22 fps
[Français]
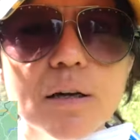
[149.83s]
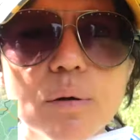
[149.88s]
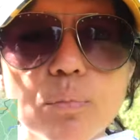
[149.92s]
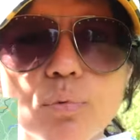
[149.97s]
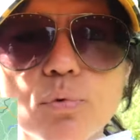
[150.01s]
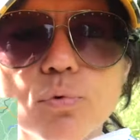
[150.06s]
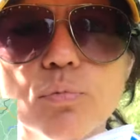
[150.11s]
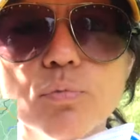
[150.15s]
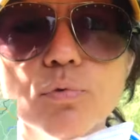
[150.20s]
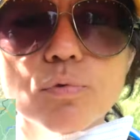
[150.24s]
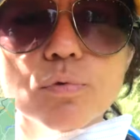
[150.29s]

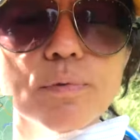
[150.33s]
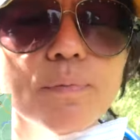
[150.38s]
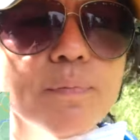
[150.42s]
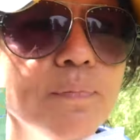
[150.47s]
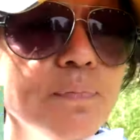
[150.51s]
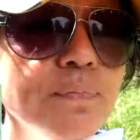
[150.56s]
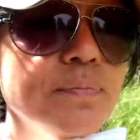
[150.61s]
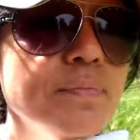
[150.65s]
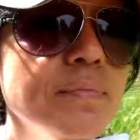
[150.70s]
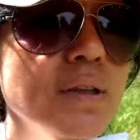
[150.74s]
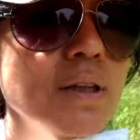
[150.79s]
Herbemont,
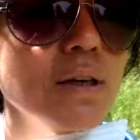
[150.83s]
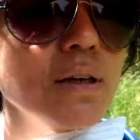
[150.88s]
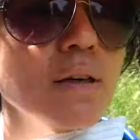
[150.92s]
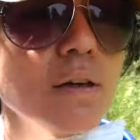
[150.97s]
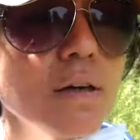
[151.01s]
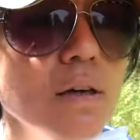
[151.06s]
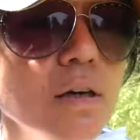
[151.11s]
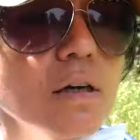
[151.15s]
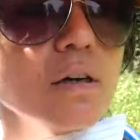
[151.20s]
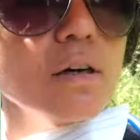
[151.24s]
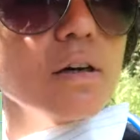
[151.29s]

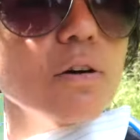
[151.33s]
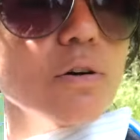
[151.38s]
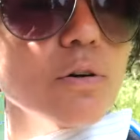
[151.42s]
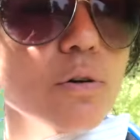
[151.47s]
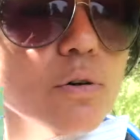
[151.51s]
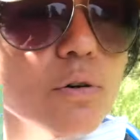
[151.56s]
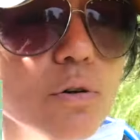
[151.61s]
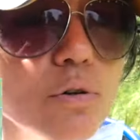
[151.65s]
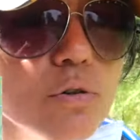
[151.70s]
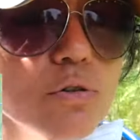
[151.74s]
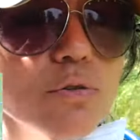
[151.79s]

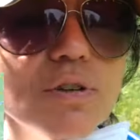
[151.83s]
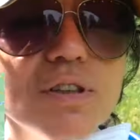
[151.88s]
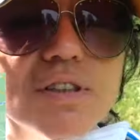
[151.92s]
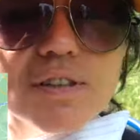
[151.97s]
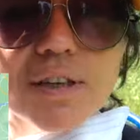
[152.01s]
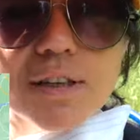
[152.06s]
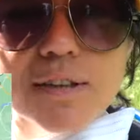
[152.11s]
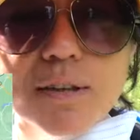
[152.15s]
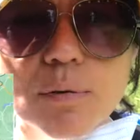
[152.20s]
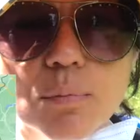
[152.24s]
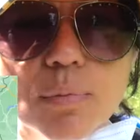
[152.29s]
euh, dans
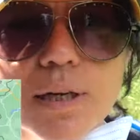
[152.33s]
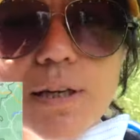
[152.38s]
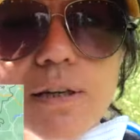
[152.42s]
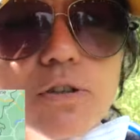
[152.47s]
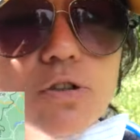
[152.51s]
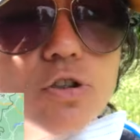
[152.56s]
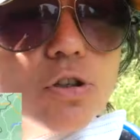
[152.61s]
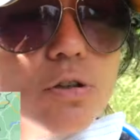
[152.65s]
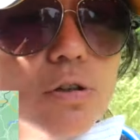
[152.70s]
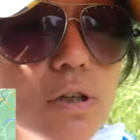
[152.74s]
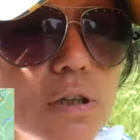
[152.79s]
les Ardennes
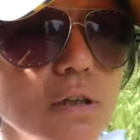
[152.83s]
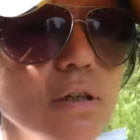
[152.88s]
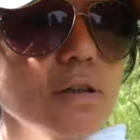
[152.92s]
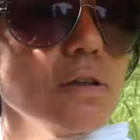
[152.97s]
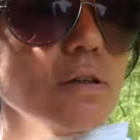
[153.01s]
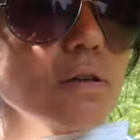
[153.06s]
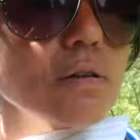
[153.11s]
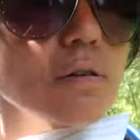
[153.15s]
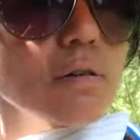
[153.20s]
belges. Et.